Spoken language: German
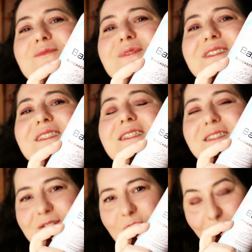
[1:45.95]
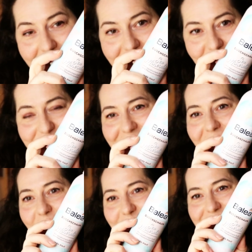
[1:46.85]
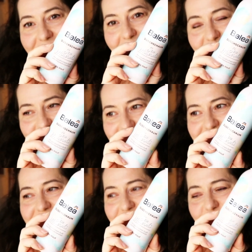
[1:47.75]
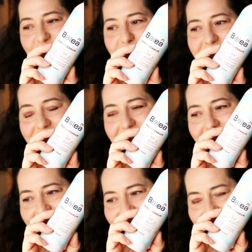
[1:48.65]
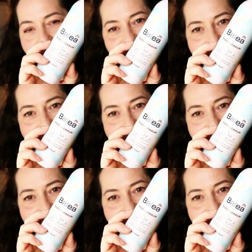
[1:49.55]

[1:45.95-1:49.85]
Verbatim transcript: sich komplett auf meine Haut auflegt und somit die Haut